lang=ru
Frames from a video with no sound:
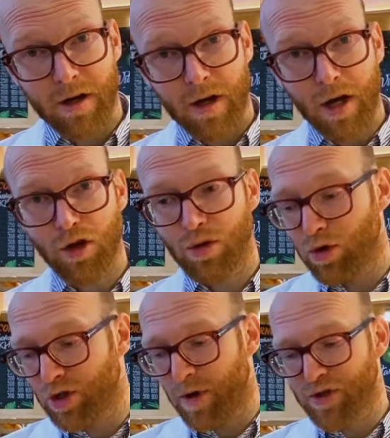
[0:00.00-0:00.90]
который
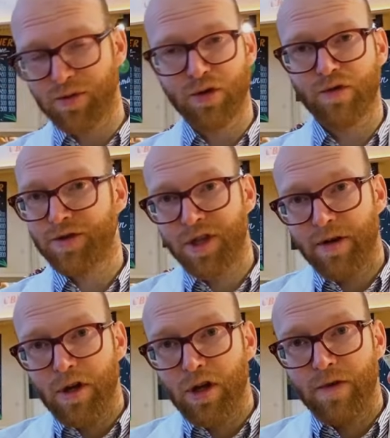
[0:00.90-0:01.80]
будет способствовать
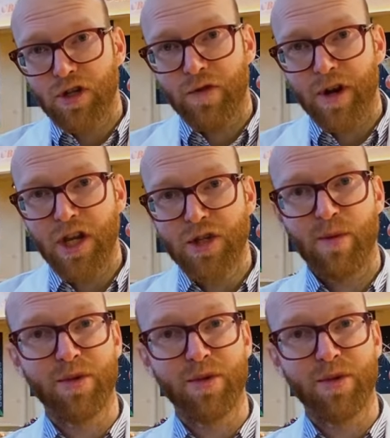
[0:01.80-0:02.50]
восстановлению вашего организма